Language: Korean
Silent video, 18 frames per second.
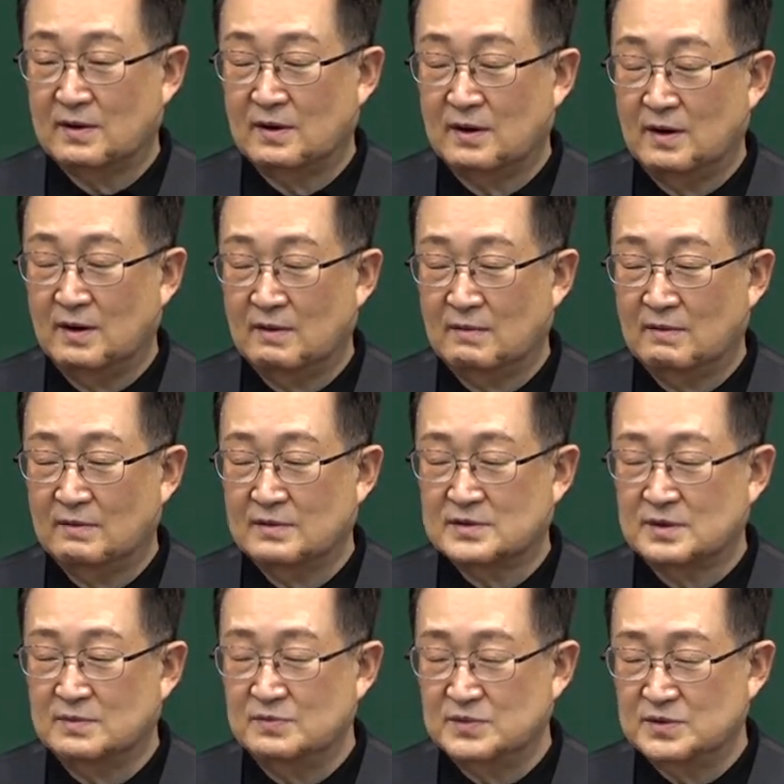끝나고
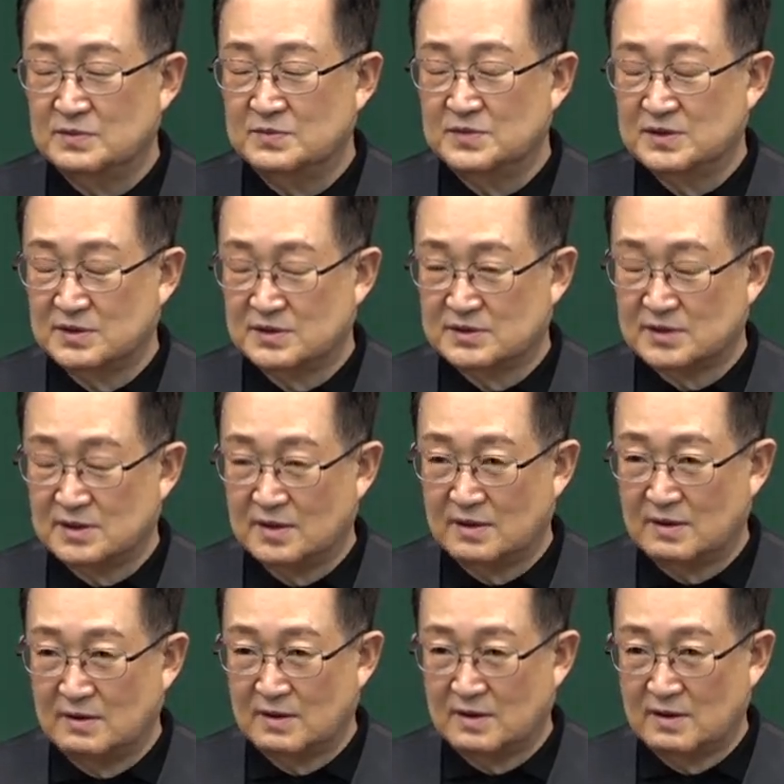점심
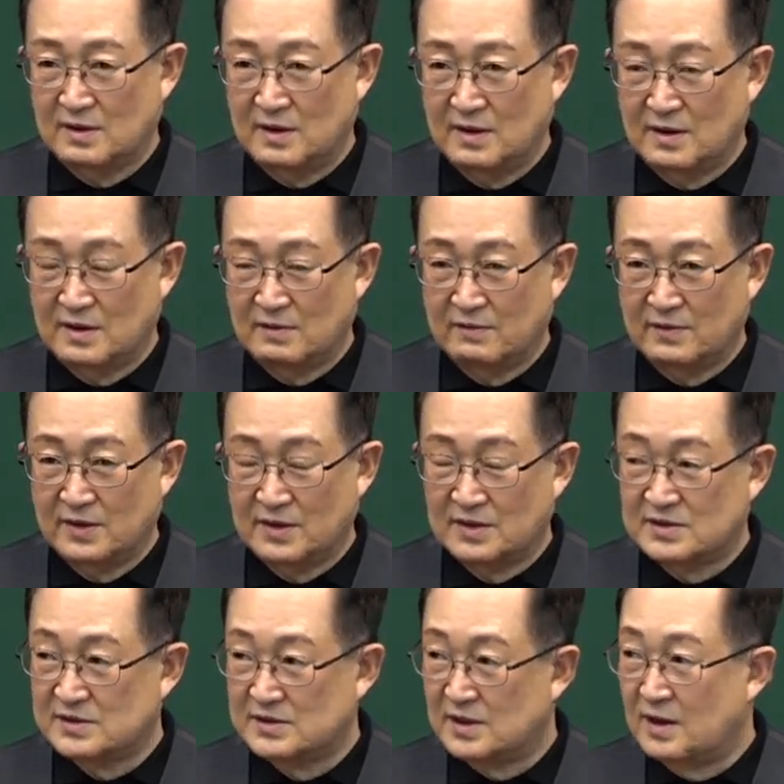식사를 끝내고 우리가
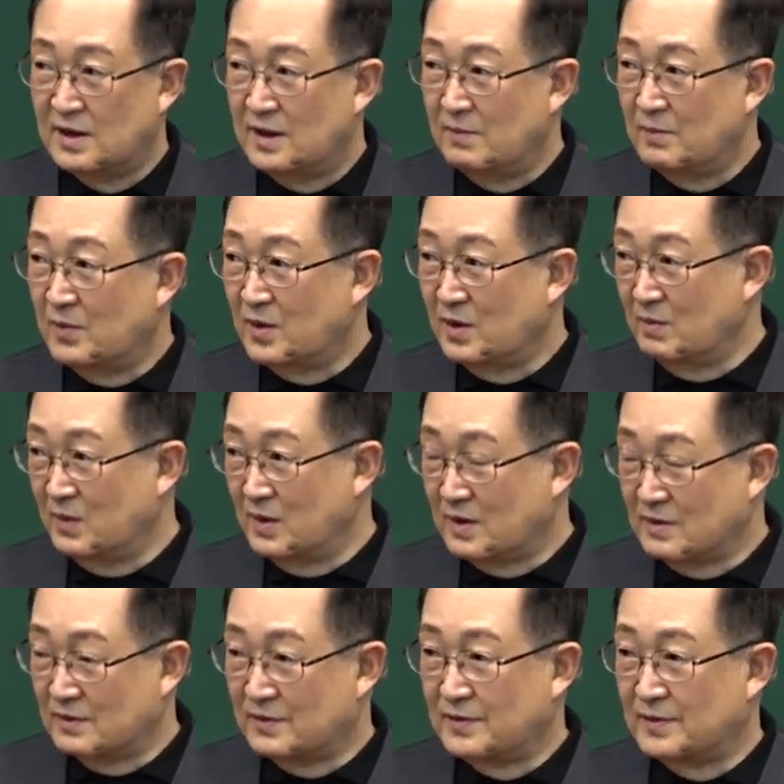셀 모임이
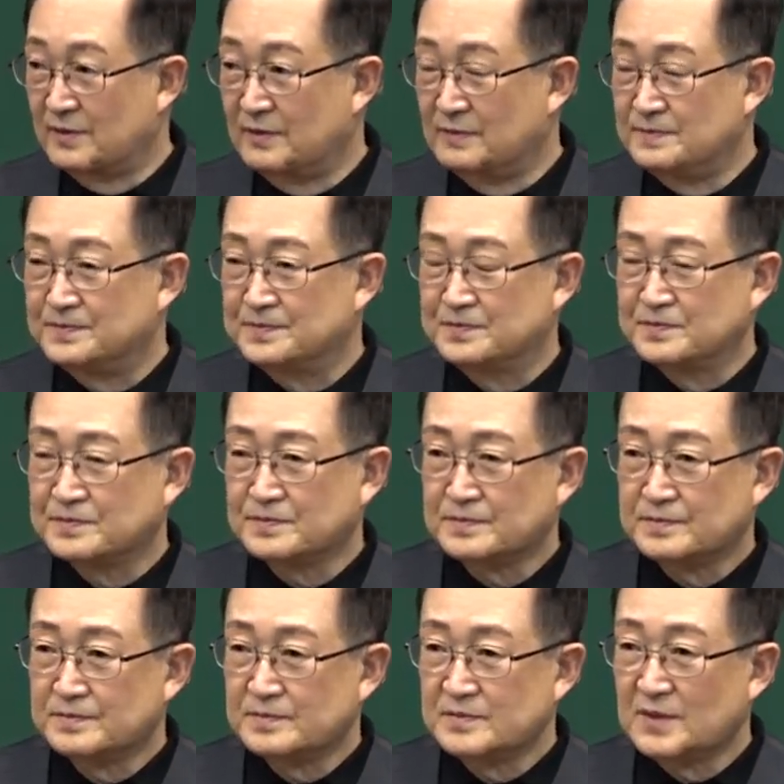있거든요.
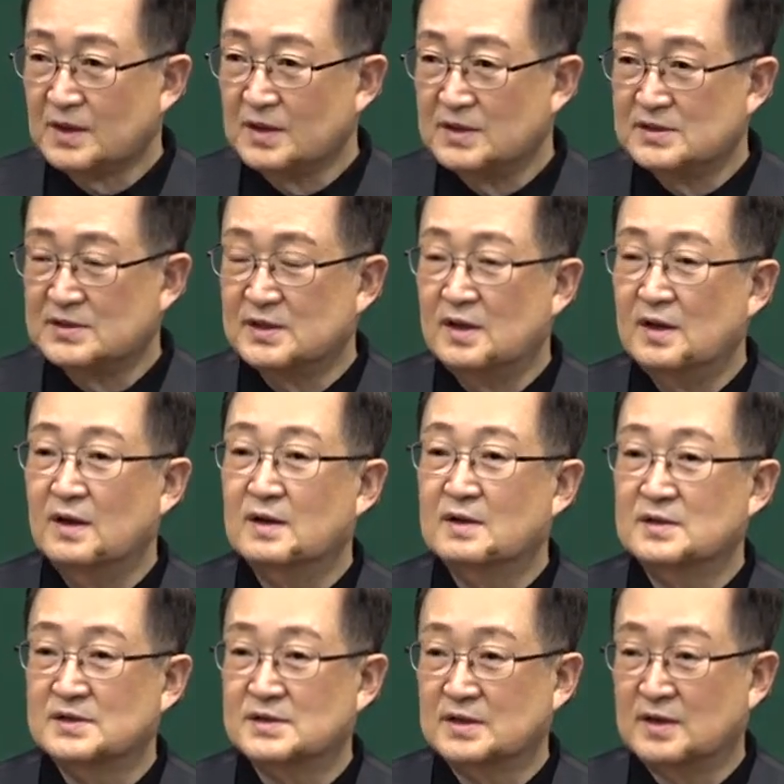셀
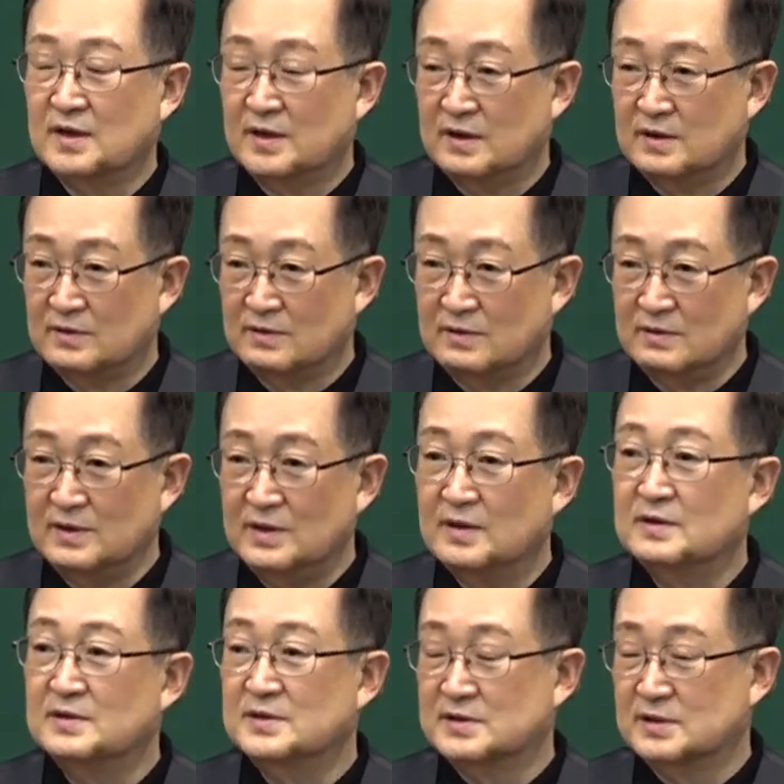그 시간에도
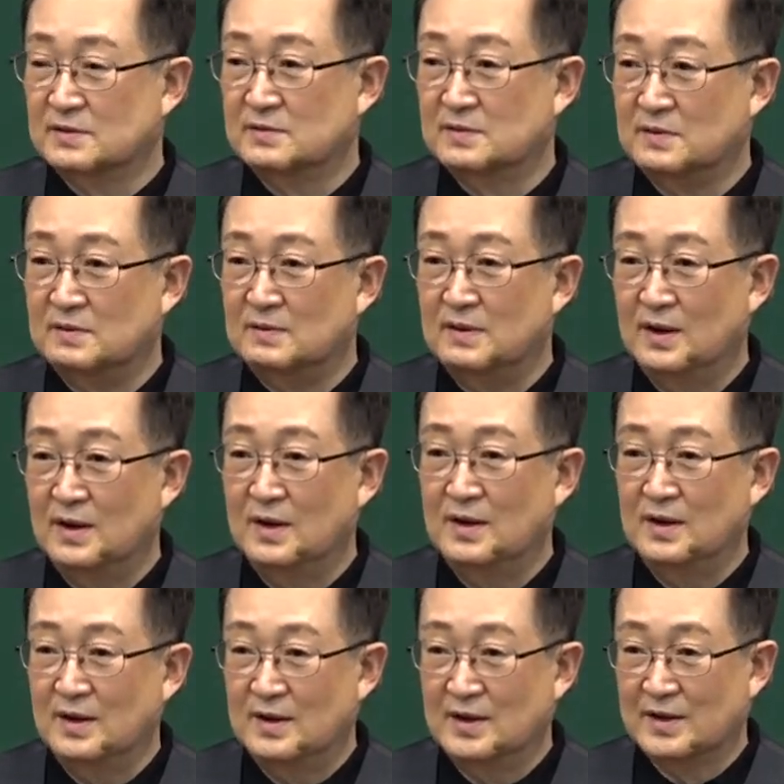이런 식으로
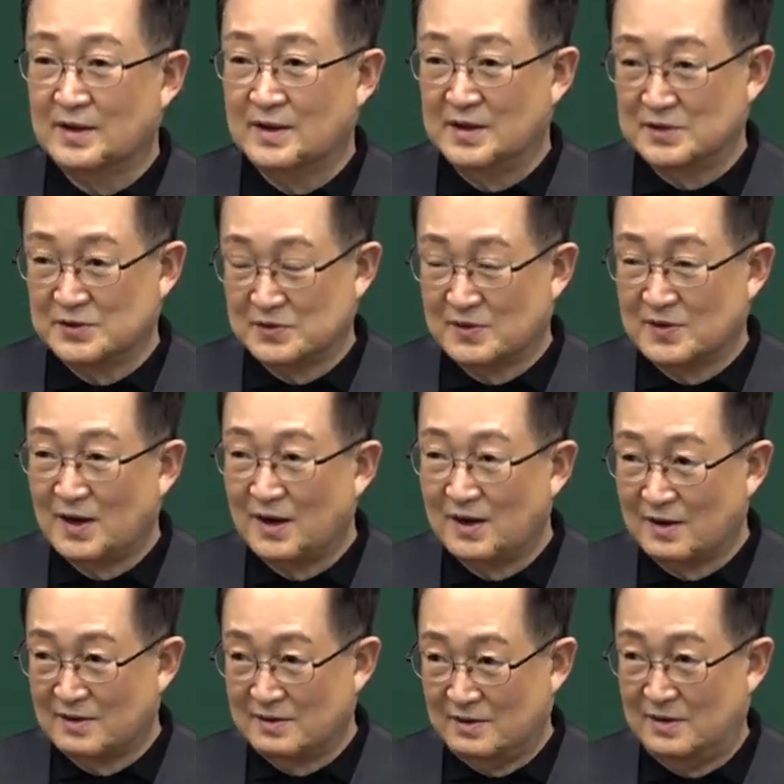계속 할
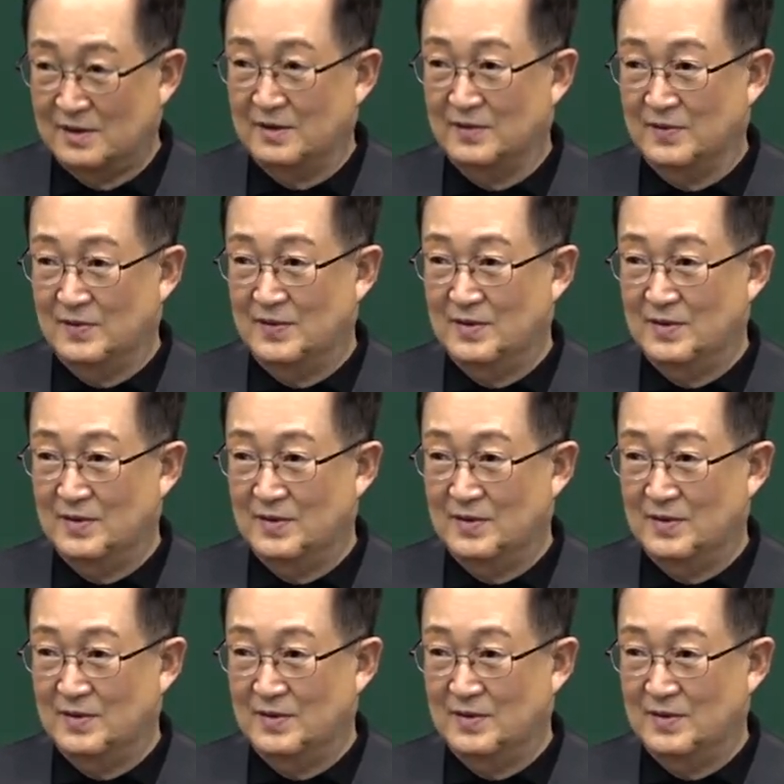거예요.